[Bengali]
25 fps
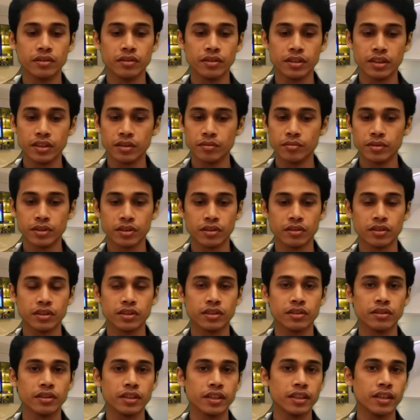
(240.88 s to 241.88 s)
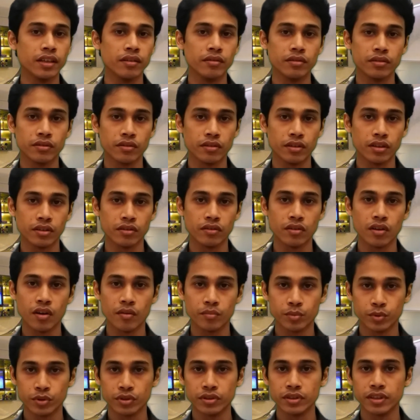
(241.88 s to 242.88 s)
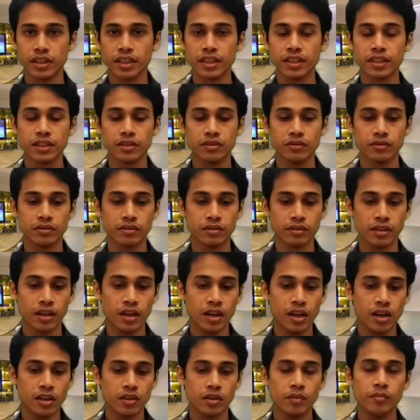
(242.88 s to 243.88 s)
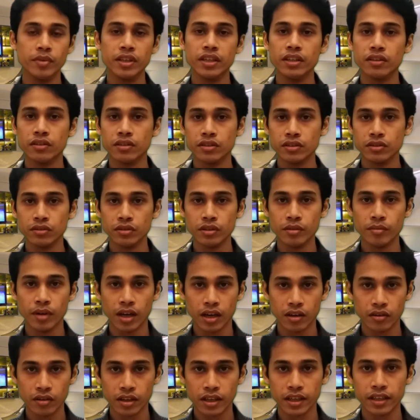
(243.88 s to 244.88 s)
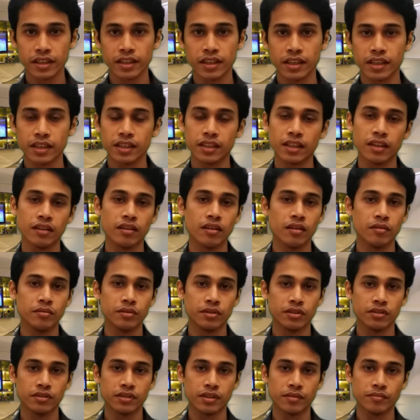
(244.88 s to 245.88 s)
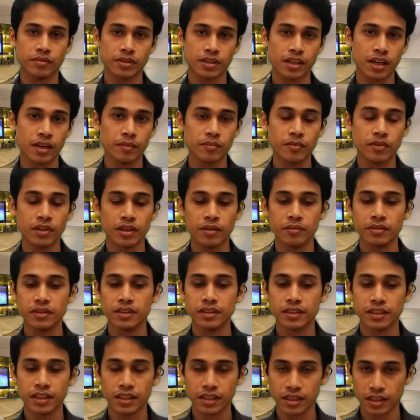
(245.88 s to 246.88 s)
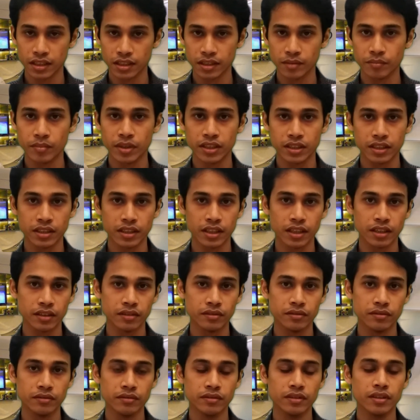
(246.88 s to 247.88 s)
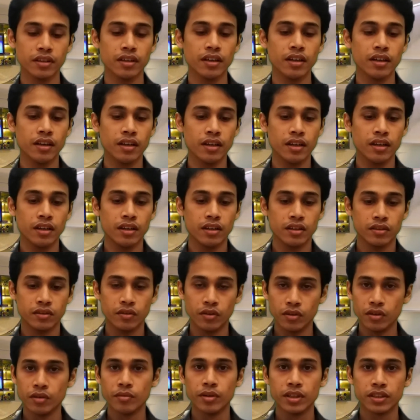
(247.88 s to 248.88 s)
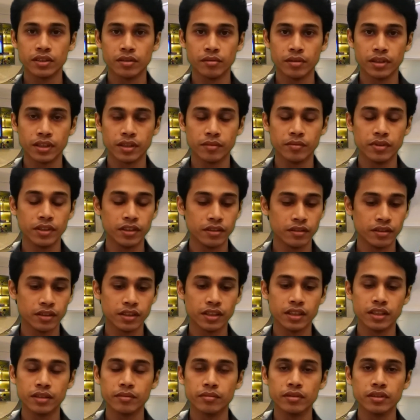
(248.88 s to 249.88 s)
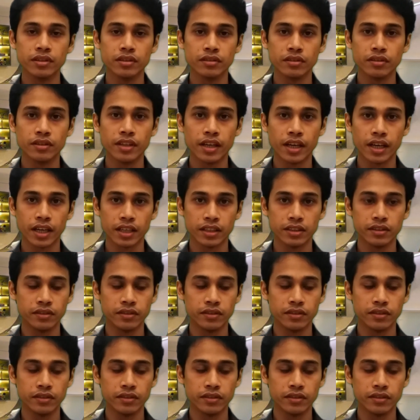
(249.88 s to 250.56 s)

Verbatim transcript: তো ইউটিউবে সরাসরি ডাউনলোড করার কোনো অপশন নাই তো ভিডিওটি যদি ভালো লেগে থাকে তাহলে অবশ্যই সাবস্ক্রাইব করে আমাদের চ্যানেলে পাশে থাকুন ধন্যবাদ সবাইকে ভিডিওটি শেষ পর্যন্ত দেখার